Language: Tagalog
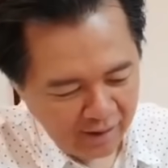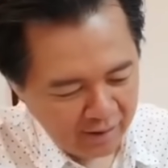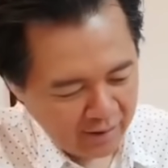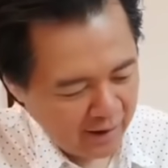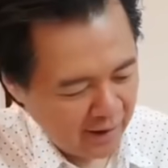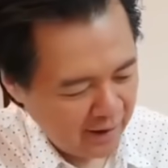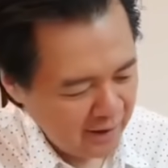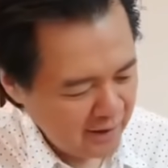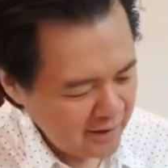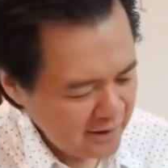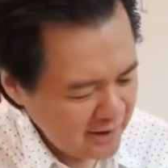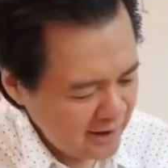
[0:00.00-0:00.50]

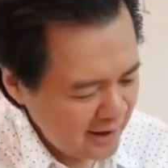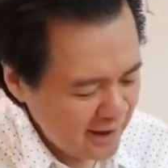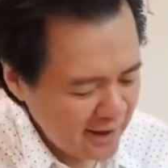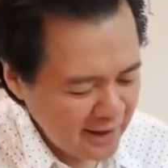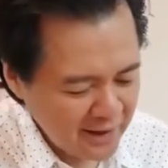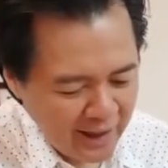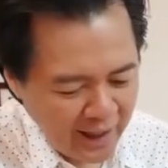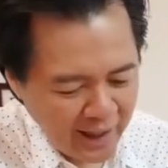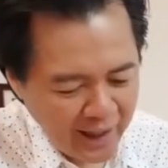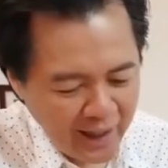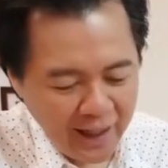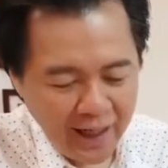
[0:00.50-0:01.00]
Okay, hindi
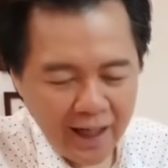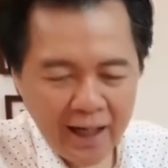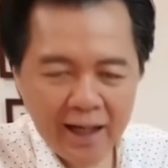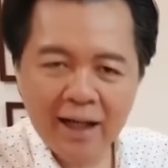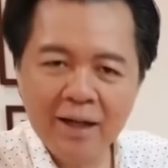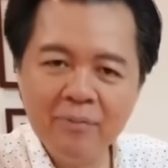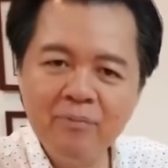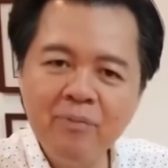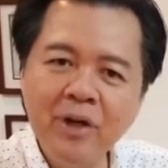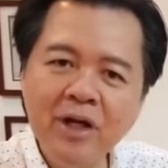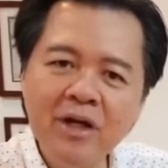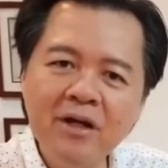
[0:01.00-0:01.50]
ganyan
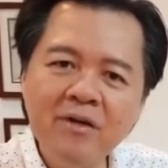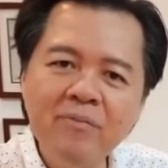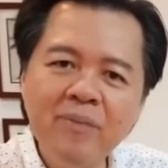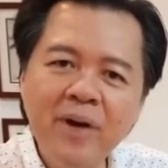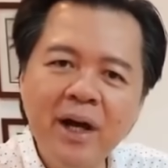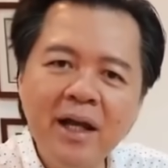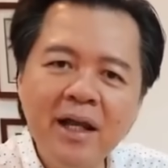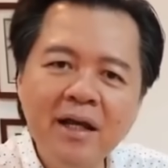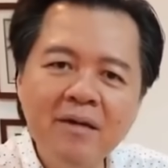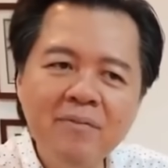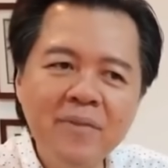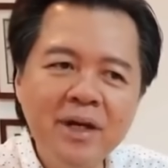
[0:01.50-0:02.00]
kalaki pero
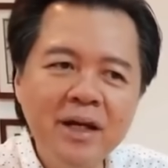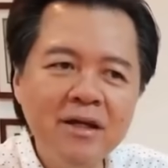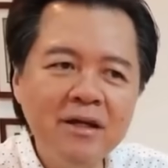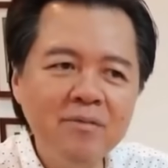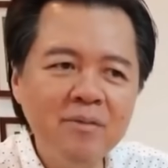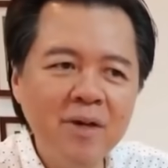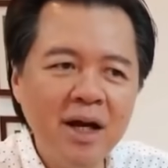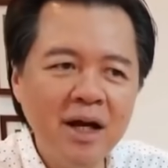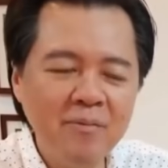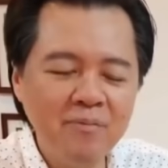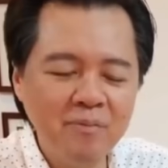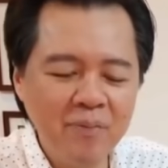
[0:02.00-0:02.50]
parang merong
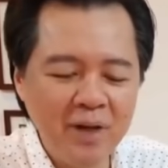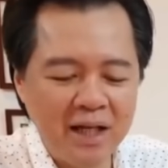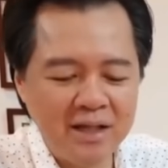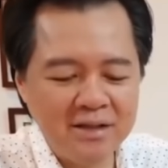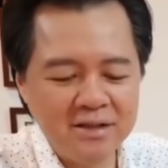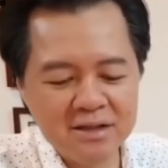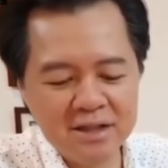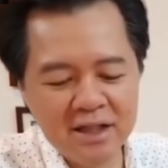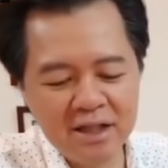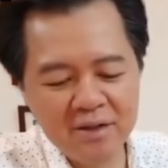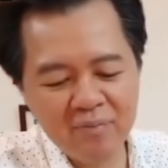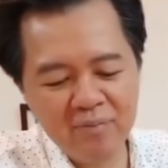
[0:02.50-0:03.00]
mga
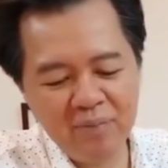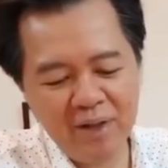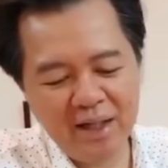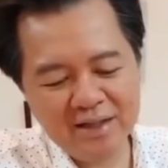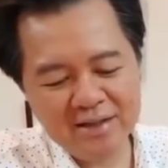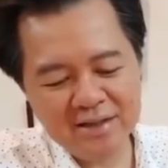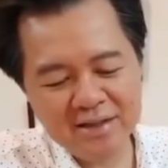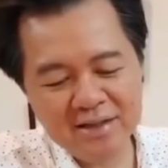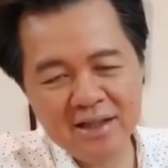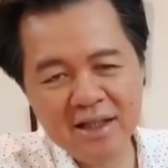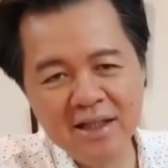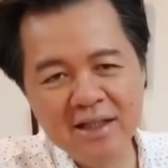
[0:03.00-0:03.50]

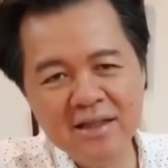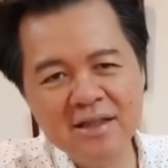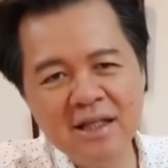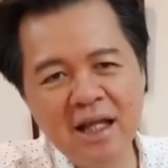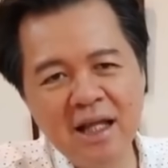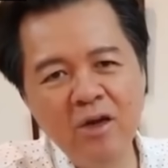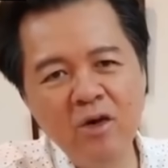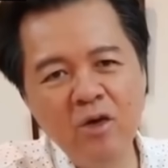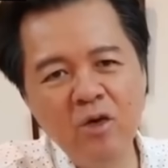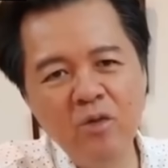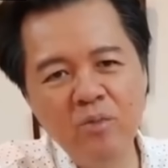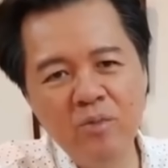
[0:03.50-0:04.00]
plastic-plastic sa
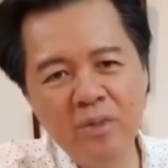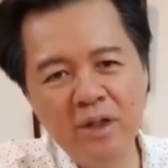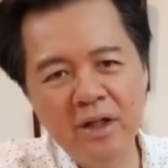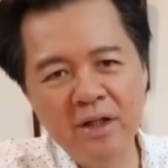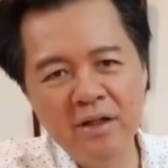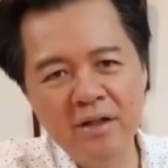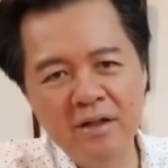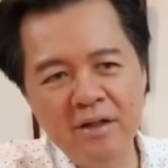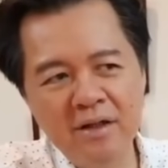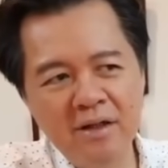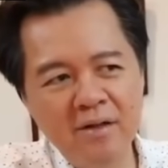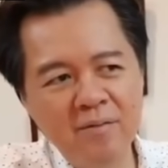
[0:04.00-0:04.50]
loob eh.
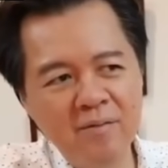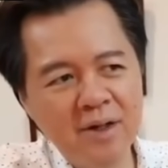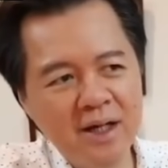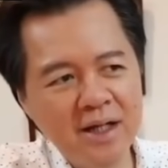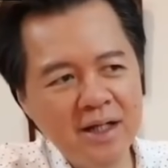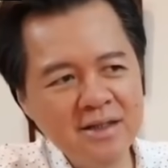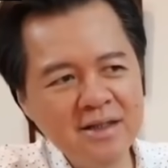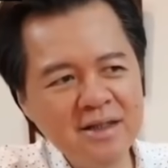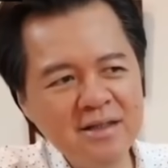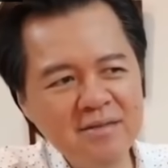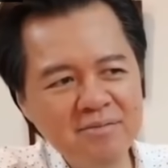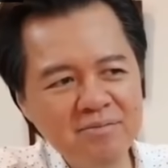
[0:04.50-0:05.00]

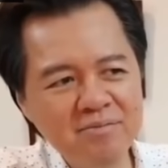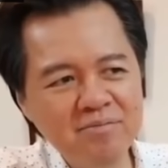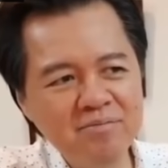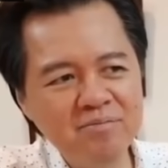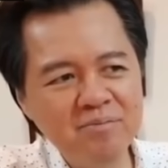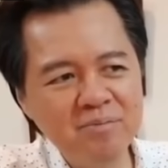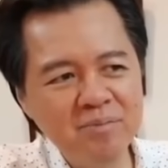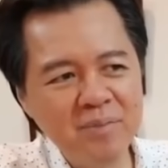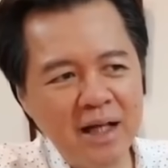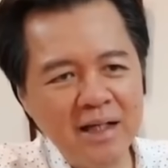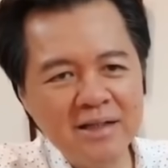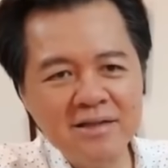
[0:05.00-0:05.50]
Para siyang
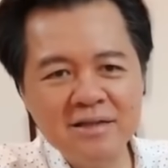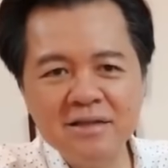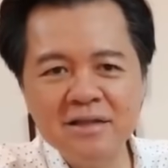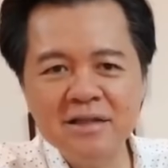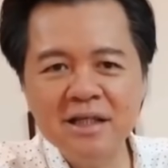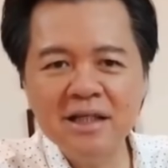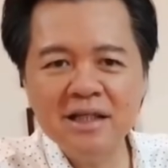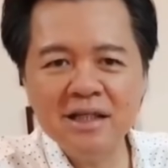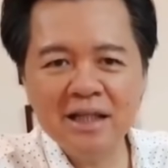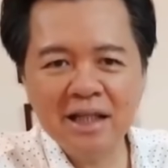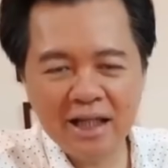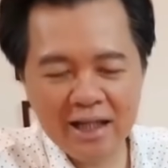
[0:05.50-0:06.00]

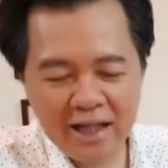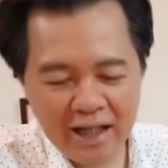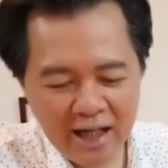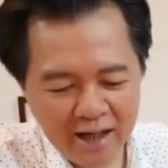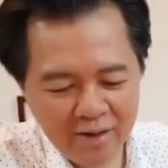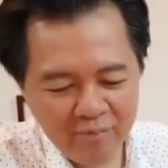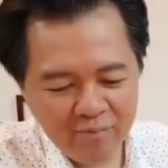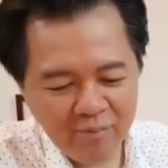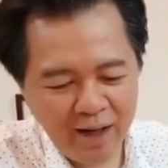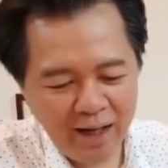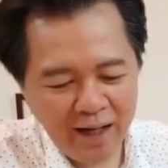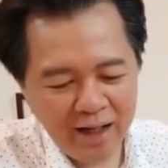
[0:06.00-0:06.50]
plastic na
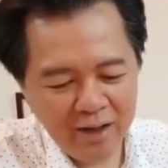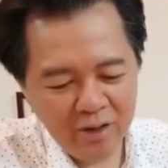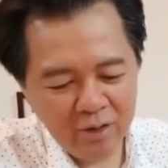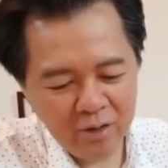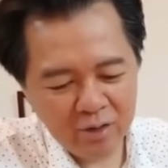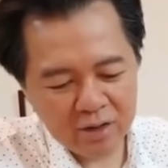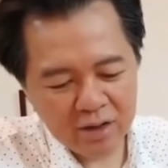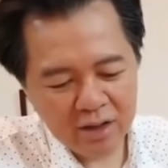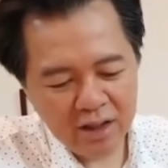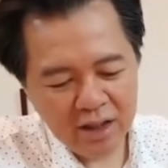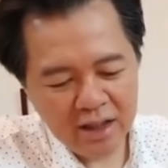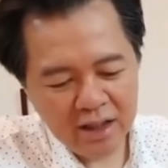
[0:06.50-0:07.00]

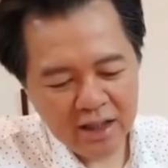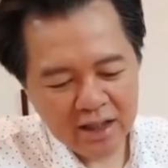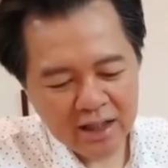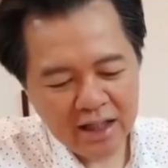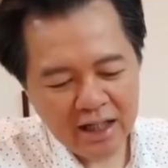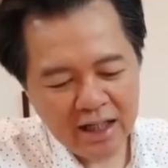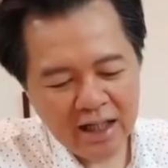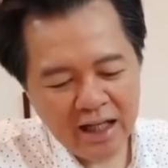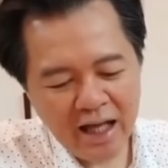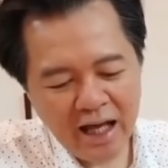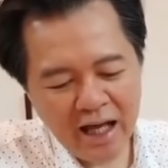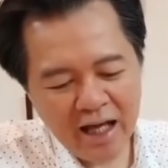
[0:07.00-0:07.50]
nakabalot,
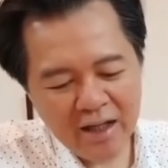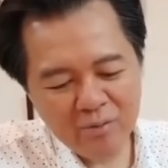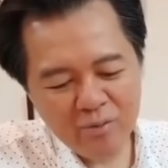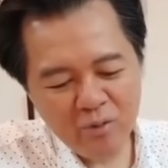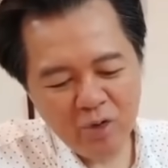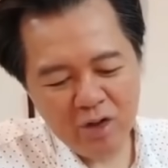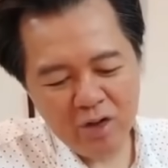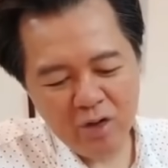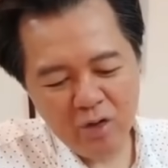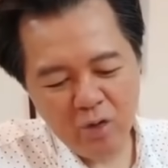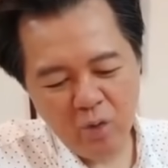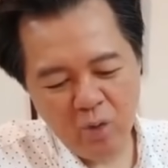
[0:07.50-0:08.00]
kailangan mo
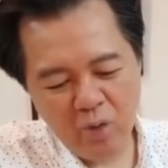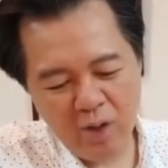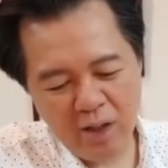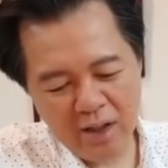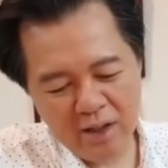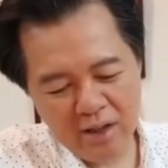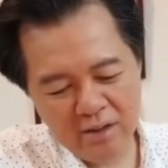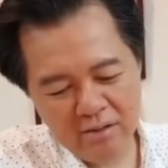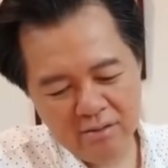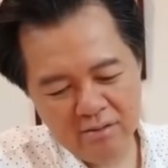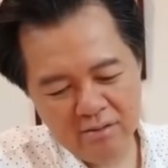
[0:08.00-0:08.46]
iluwag.